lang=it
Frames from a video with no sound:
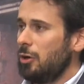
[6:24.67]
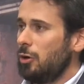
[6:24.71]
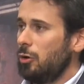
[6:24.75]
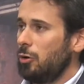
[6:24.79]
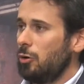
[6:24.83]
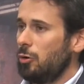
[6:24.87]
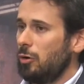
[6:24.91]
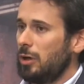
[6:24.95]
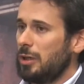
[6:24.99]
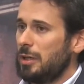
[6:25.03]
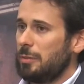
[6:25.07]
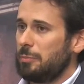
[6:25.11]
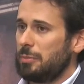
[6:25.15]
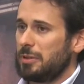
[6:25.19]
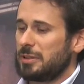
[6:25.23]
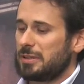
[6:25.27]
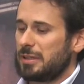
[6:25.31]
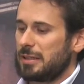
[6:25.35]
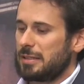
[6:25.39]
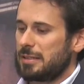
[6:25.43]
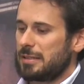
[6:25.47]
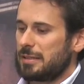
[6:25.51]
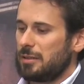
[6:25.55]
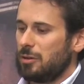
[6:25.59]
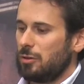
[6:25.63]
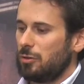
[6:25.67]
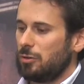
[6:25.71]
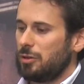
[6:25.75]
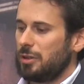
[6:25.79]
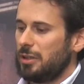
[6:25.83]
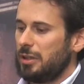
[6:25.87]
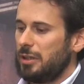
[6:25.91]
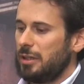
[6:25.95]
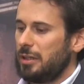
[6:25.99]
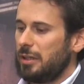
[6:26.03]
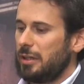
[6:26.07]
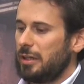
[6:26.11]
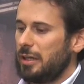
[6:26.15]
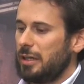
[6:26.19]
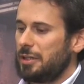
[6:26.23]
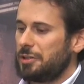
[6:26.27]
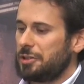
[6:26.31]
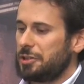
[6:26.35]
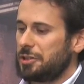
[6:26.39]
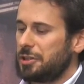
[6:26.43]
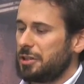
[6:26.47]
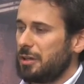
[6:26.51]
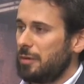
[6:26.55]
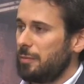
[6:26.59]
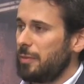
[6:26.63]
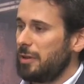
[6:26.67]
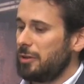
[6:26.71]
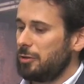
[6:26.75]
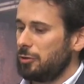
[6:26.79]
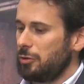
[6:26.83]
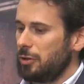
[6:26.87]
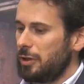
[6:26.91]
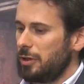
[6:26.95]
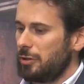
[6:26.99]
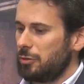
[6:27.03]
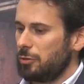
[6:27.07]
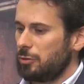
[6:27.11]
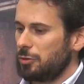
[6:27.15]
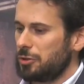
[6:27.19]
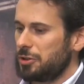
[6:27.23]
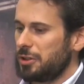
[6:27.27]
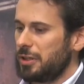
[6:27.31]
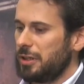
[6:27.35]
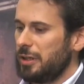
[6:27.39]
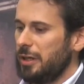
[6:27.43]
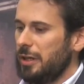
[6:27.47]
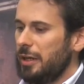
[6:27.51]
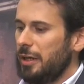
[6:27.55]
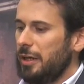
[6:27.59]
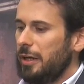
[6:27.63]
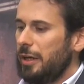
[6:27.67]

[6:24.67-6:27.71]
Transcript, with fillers: o alle prestazioni eccessivamente onerose